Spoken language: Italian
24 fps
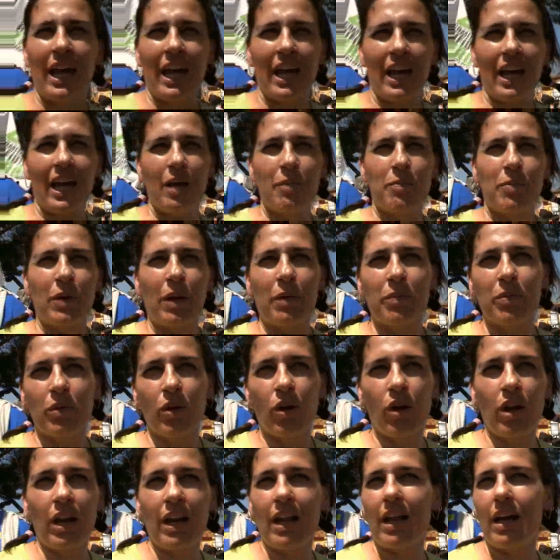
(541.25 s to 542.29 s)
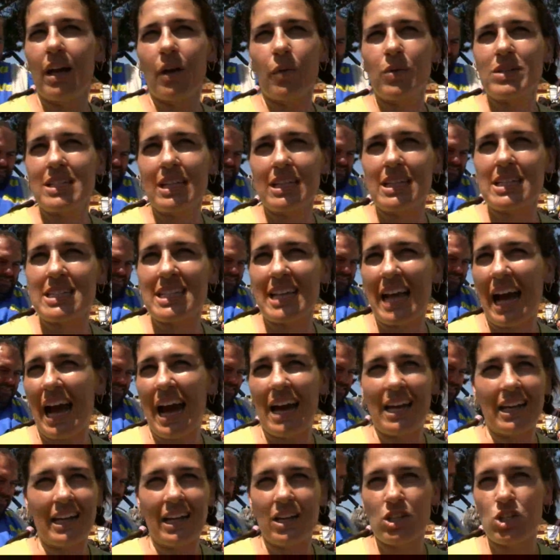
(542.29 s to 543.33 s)
e proprio questa
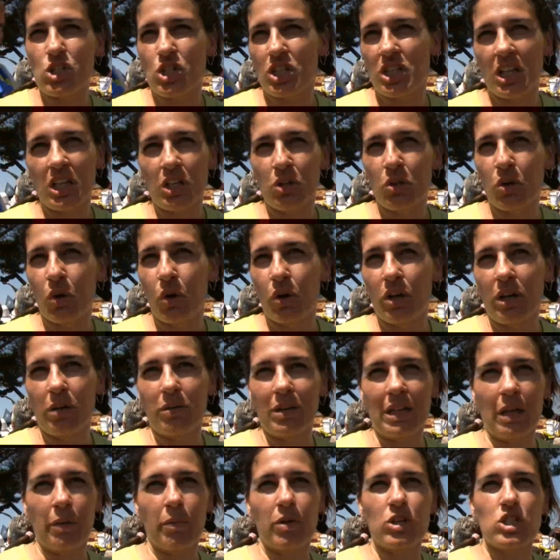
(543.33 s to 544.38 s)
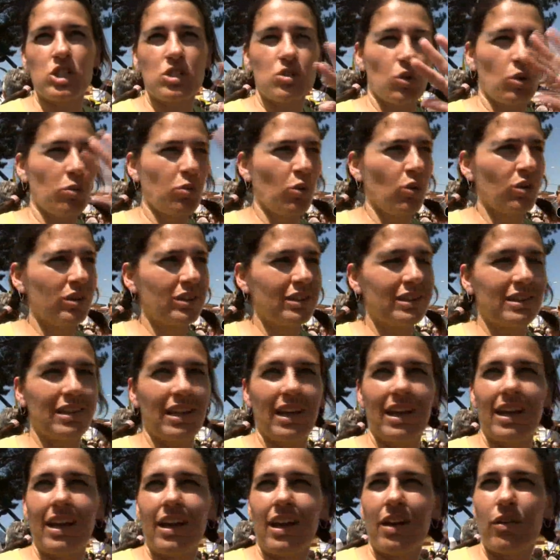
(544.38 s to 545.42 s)
discarica, inceneritore, perché poi ci sono
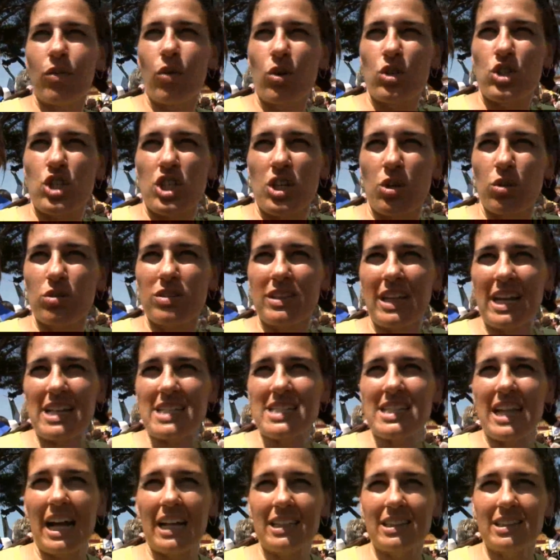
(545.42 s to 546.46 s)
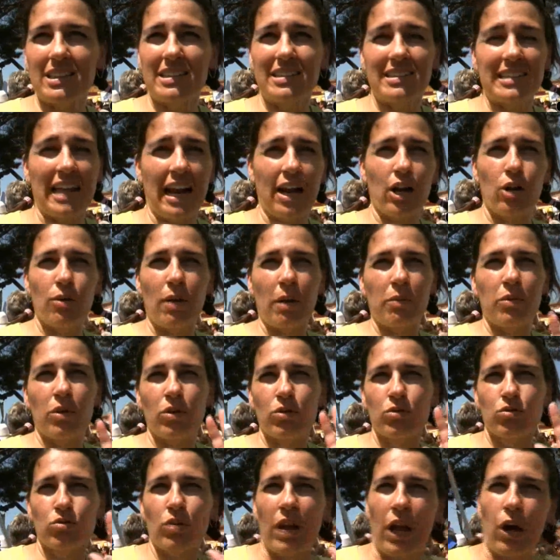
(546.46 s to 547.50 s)
molte voci contrastanti, saranno
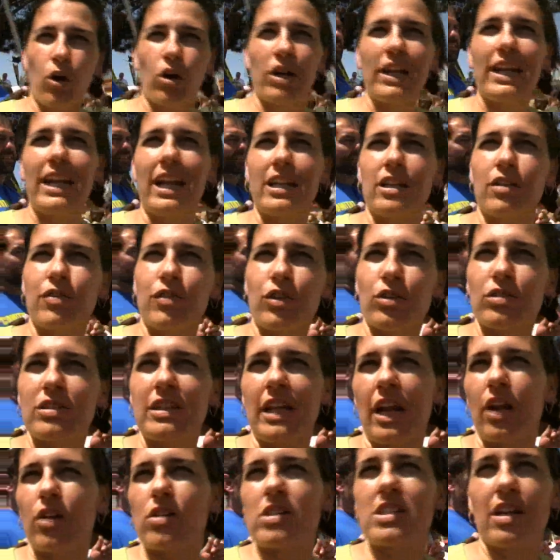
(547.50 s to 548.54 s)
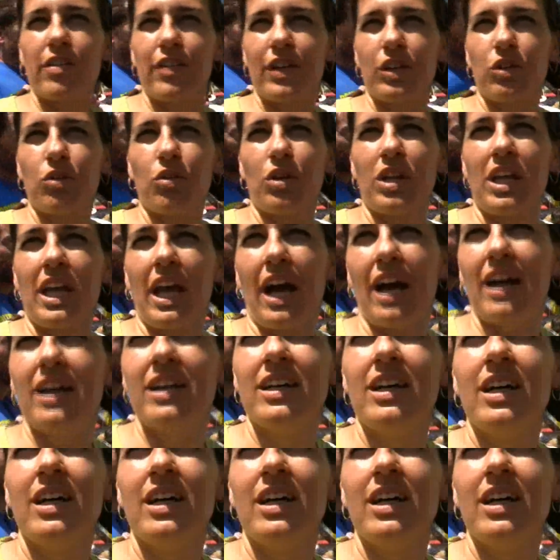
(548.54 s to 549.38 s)
proprio sulla collina di fronte alla nostra fattoria.